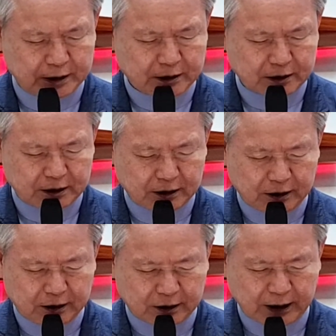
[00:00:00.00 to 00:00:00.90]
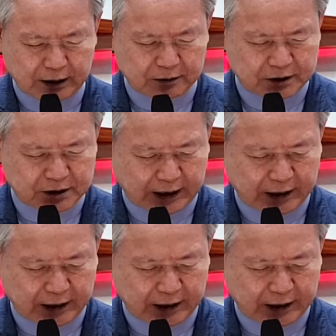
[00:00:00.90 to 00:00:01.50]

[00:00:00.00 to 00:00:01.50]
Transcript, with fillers: 길게 할 것이다.